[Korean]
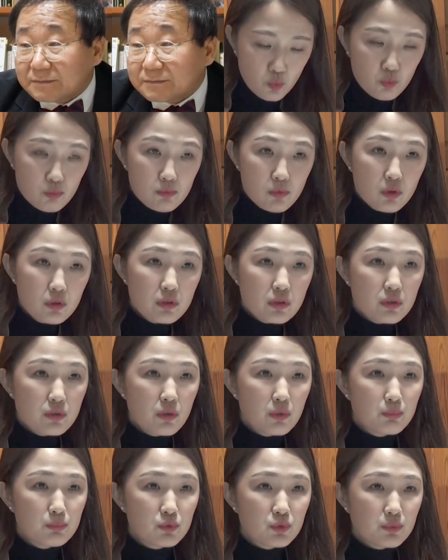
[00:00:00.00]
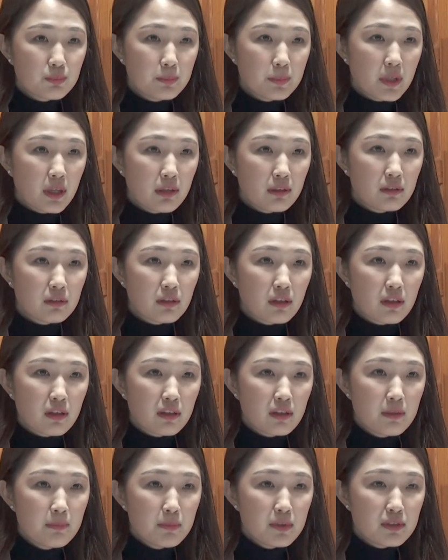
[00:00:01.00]
공무원 시험 준비하는 게
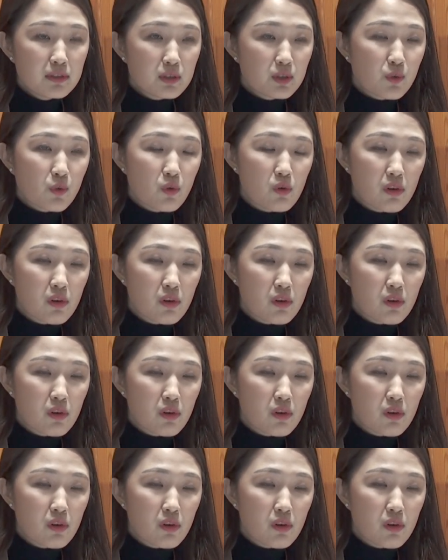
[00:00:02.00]
힘드신